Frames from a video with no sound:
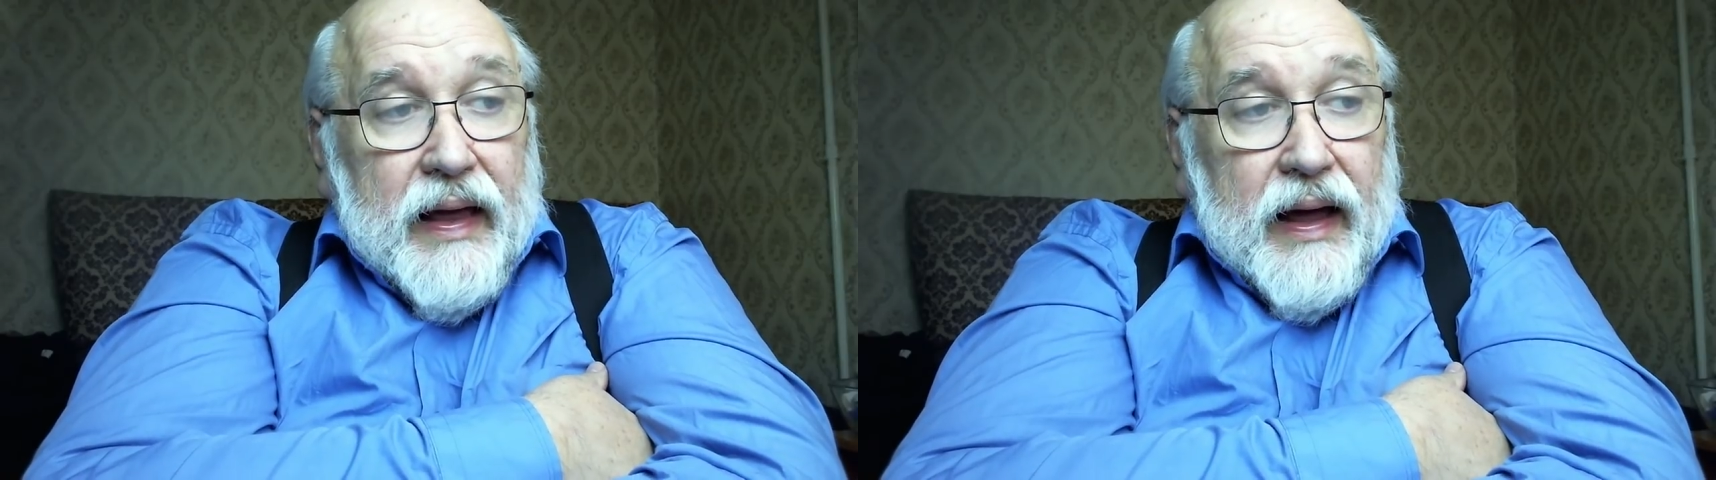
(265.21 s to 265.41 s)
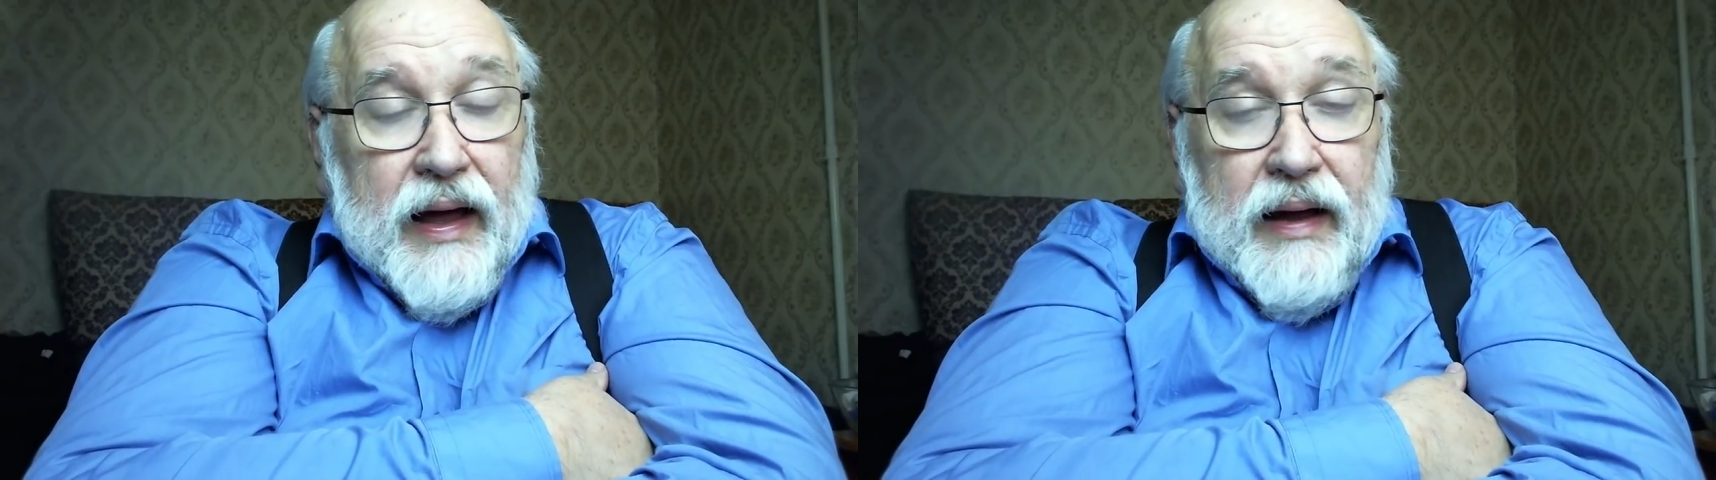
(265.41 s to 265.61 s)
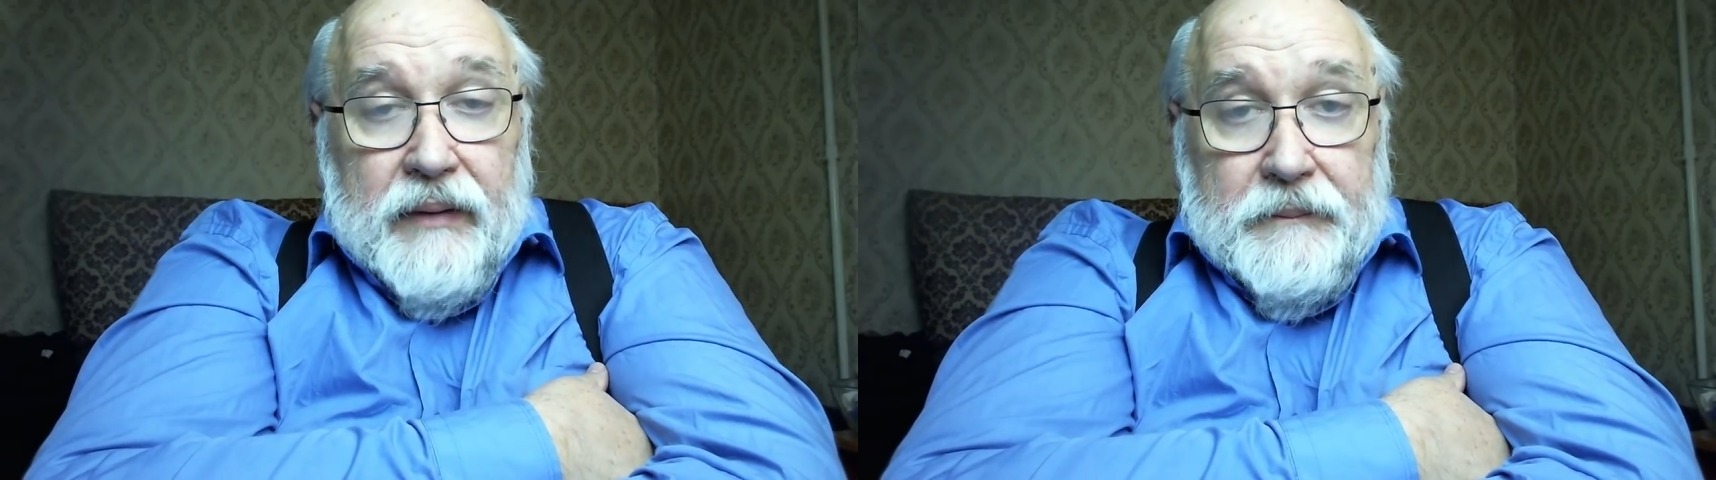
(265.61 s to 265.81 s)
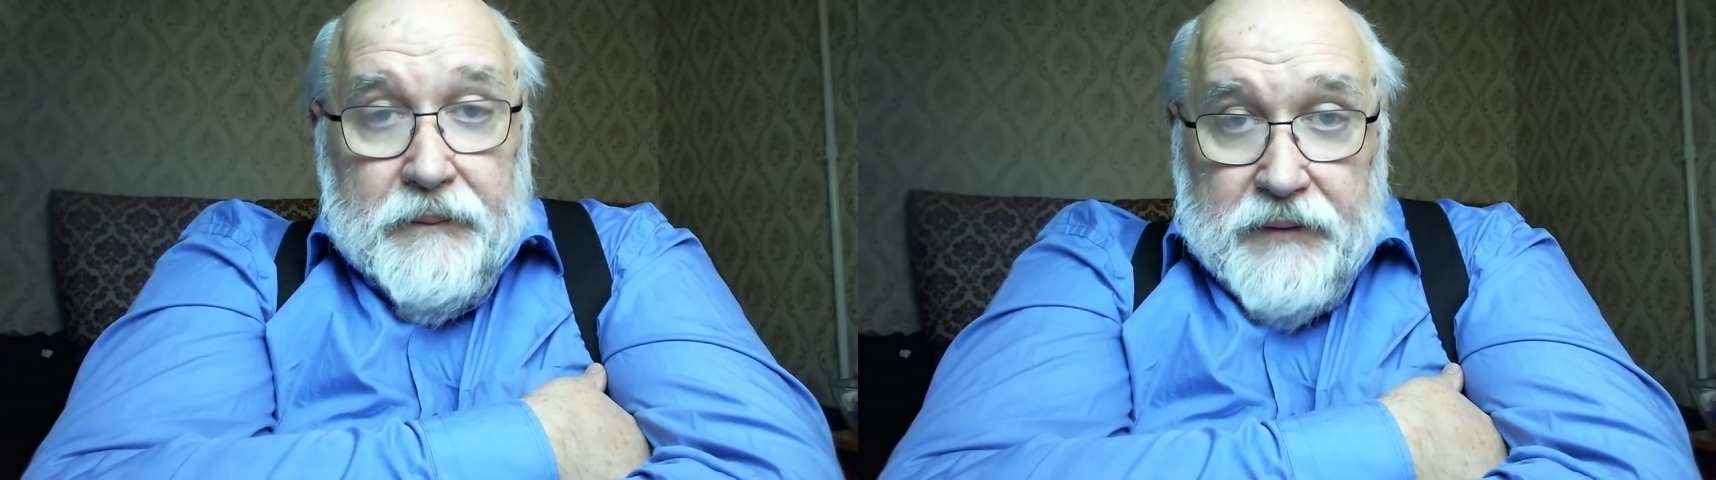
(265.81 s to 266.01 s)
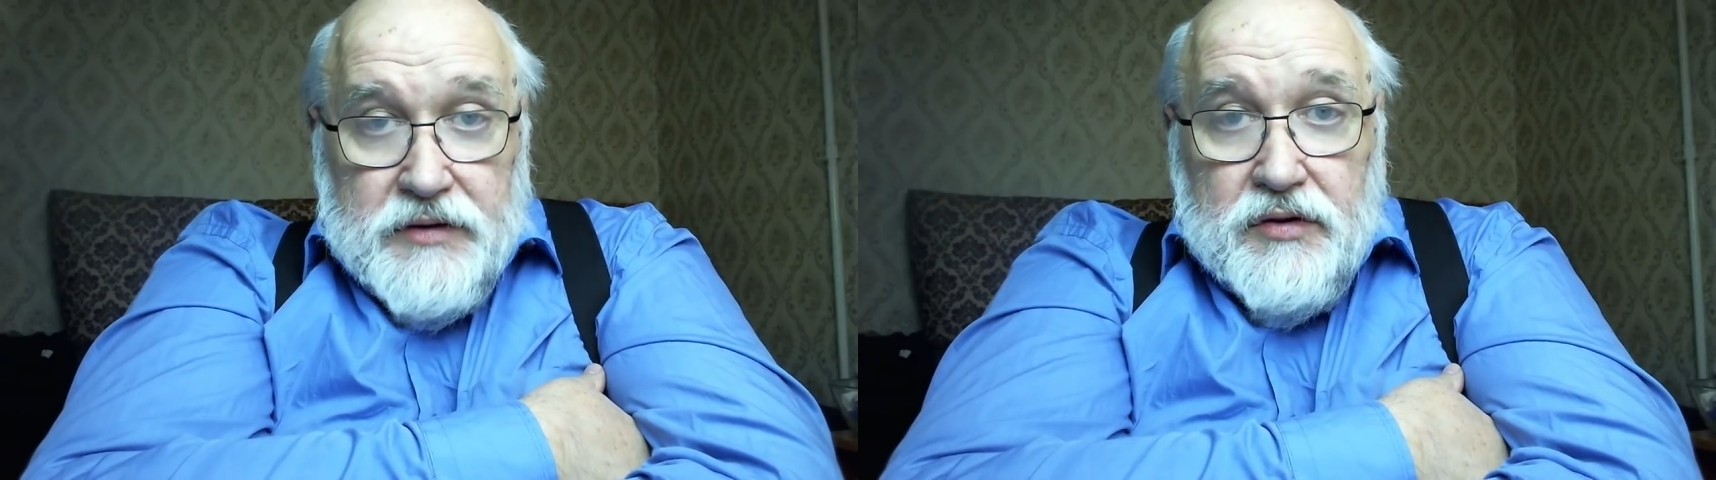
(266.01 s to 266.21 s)
А
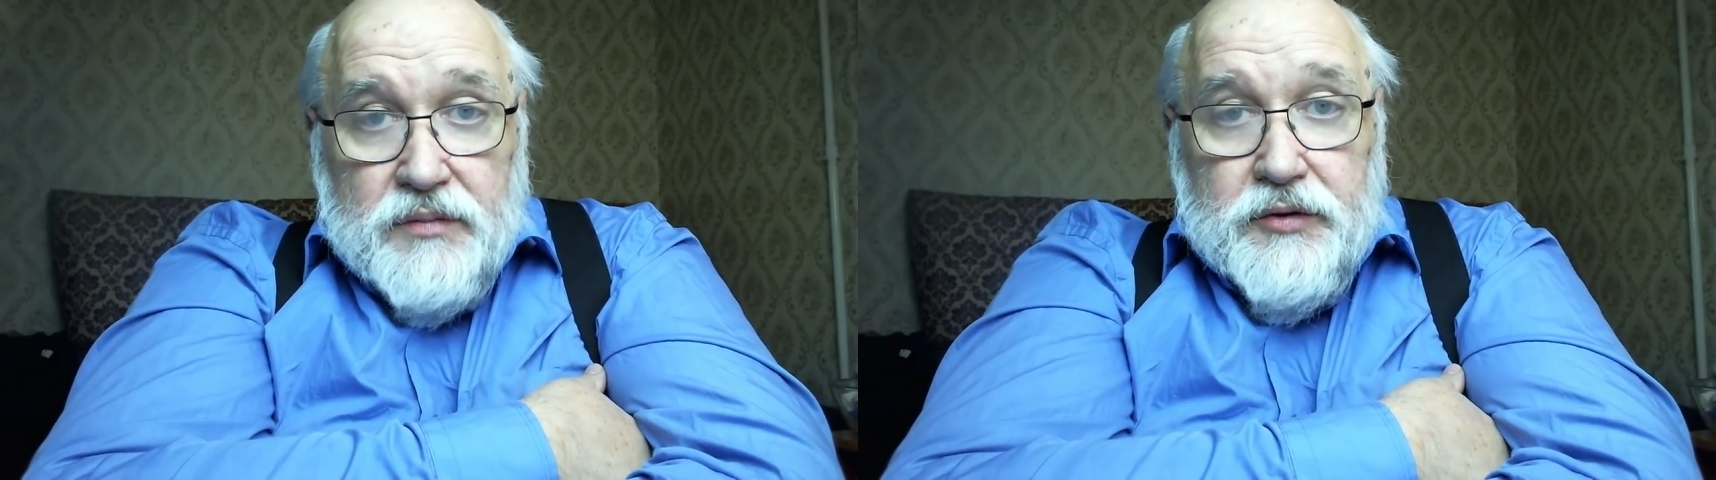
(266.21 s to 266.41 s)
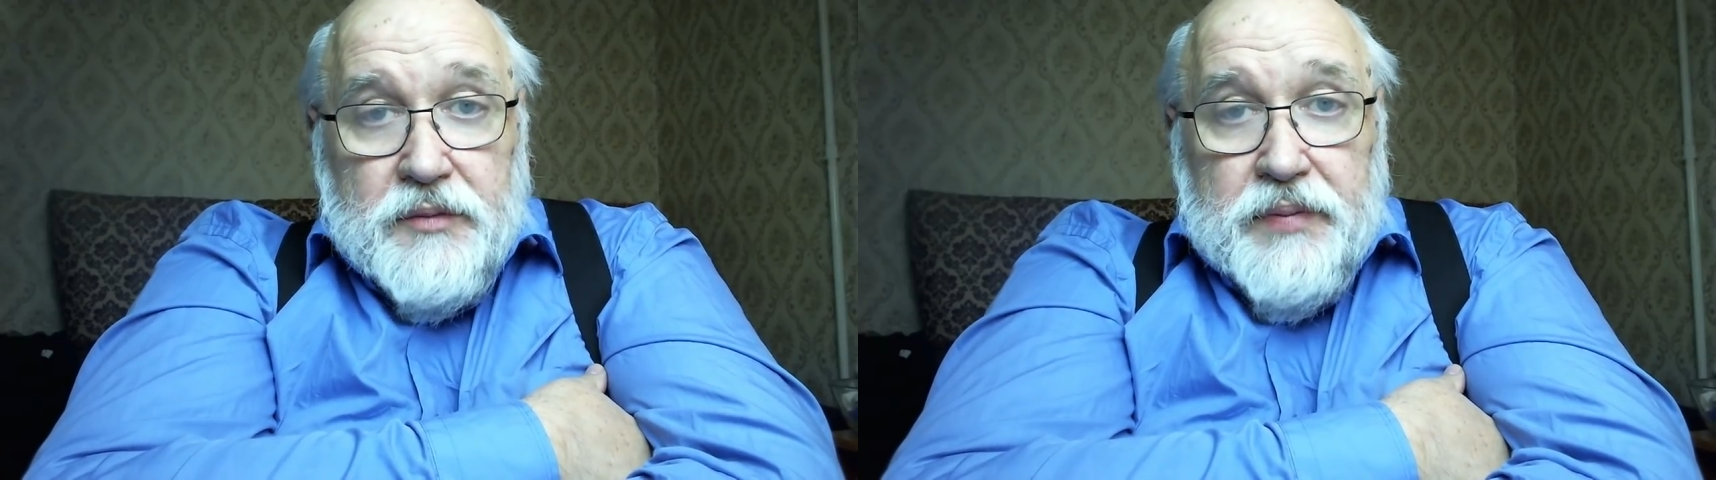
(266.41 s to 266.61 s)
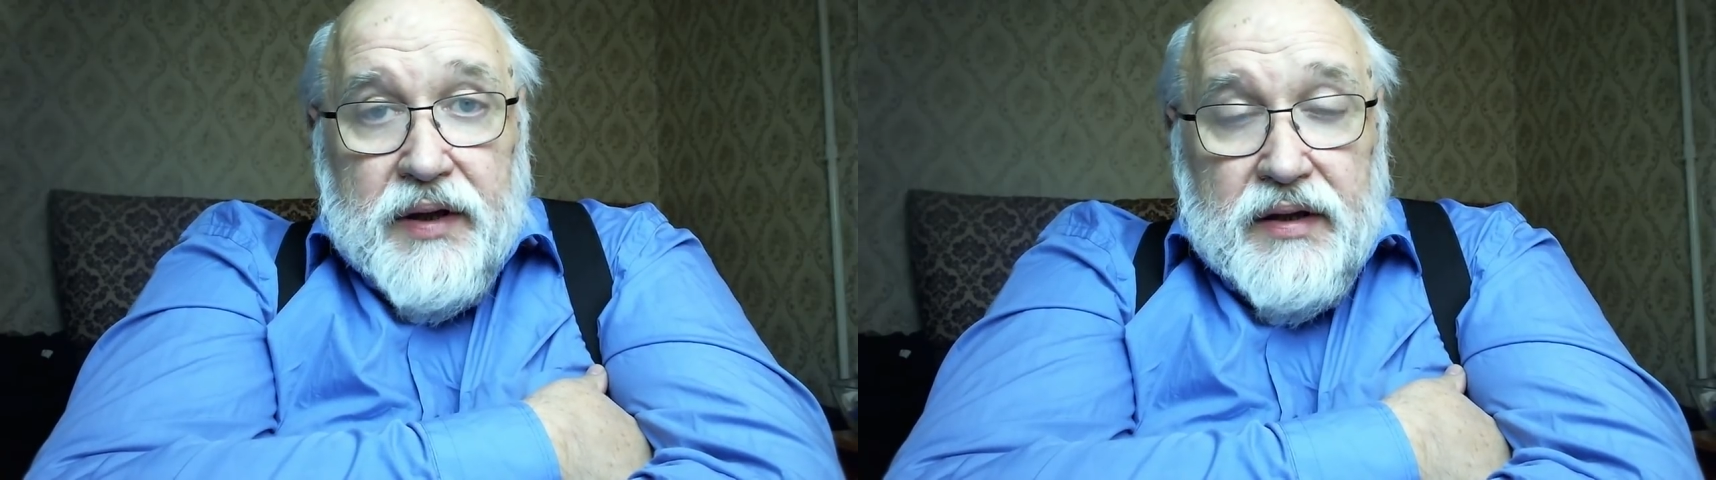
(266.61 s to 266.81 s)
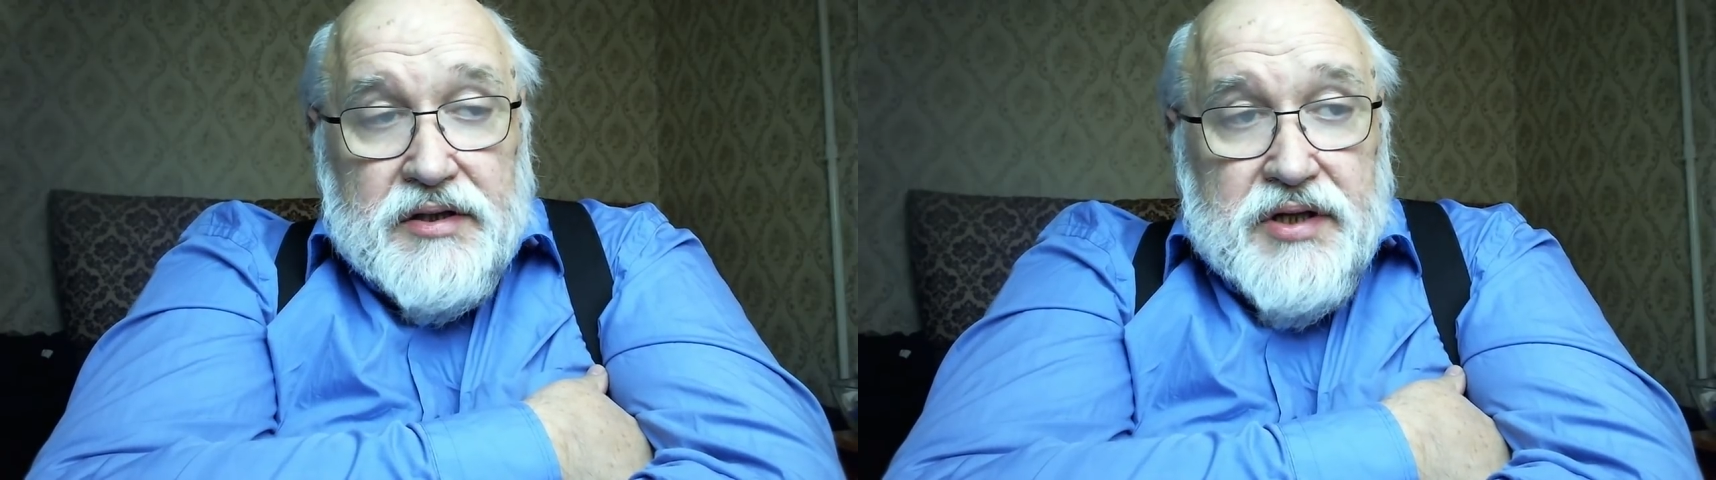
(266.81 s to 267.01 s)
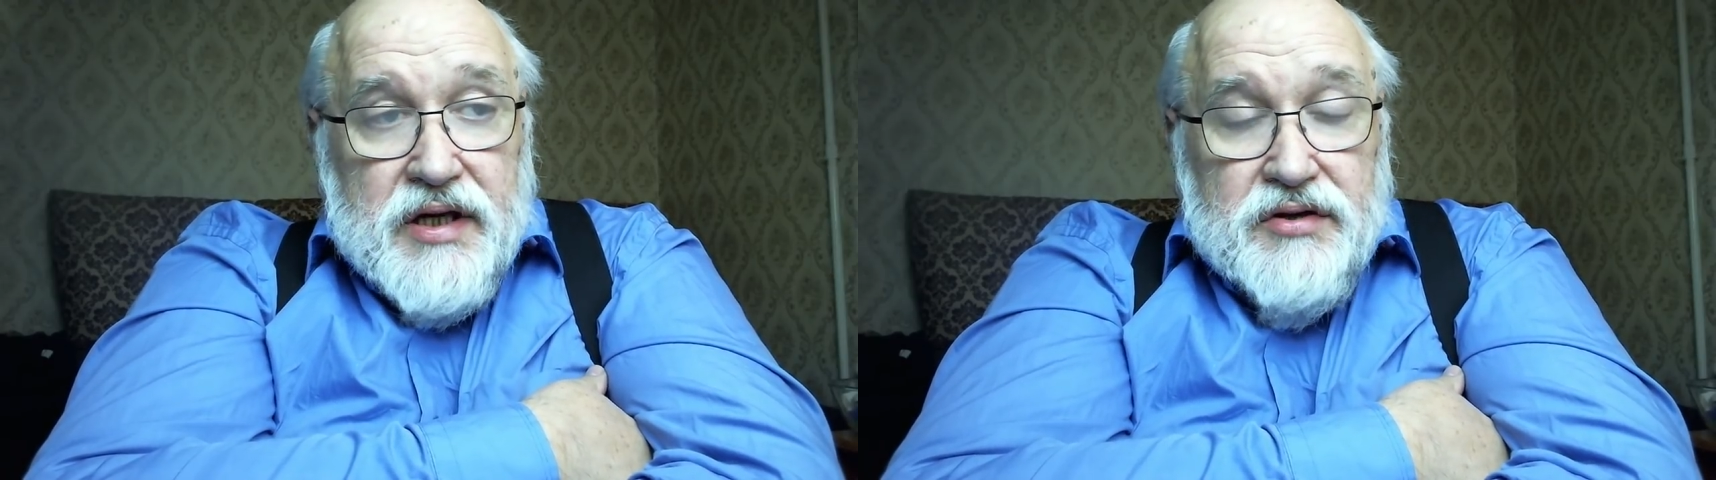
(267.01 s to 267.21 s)
если он будет
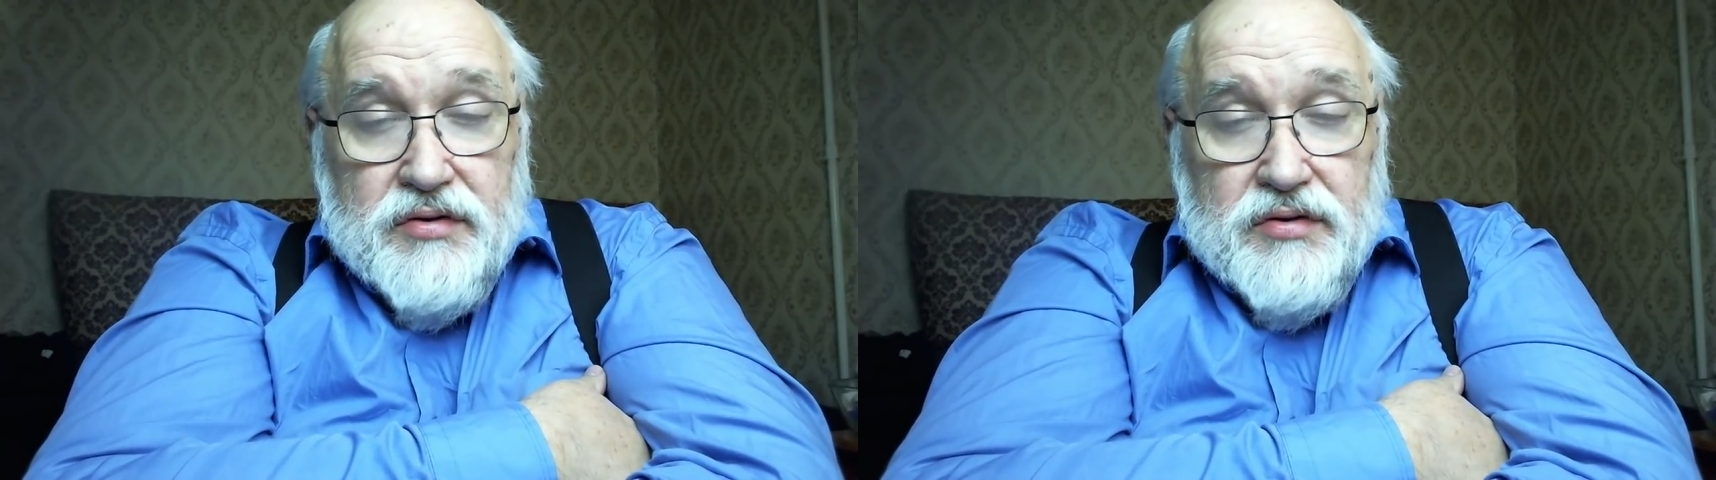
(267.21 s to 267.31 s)
продолжать,